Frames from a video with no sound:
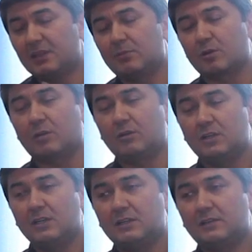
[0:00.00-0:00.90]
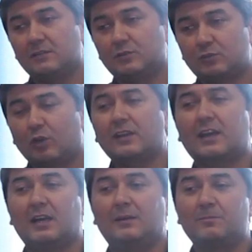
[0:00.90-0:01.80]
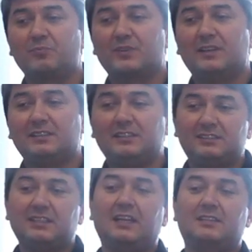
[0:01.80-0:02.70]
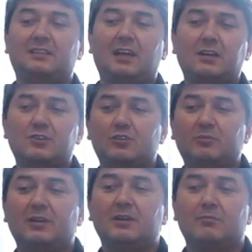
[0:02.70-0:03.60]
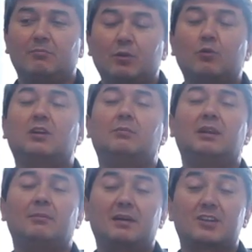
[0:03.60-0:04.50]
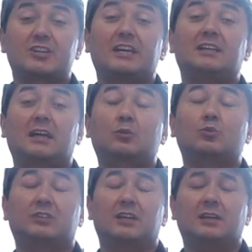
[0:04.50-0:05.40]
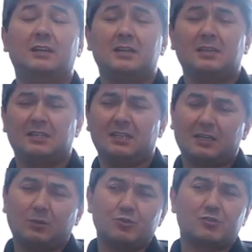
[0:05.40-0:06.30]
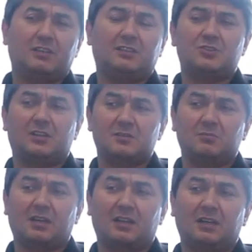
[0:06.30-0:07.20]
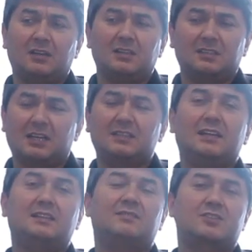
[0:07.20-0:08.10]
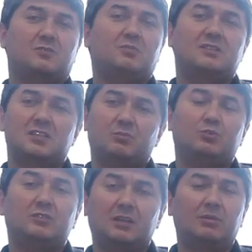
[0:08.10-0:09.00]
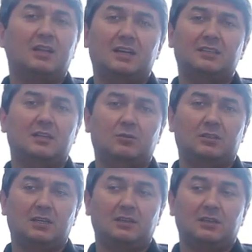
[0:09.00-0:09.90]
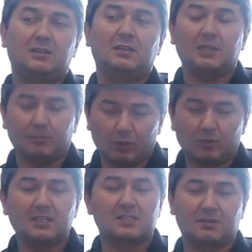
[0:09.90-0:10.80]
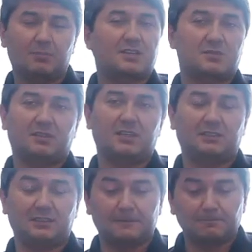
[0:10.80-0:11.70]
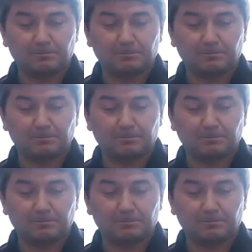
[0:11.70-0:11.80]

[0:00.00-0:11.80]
добро. Только не сделайте так, чтобы много было маржа и накрутка. Не накручивайте чрезмерно. Тогда это ваш бизнес будет на благо народа. И Бог даст, вы просветайте.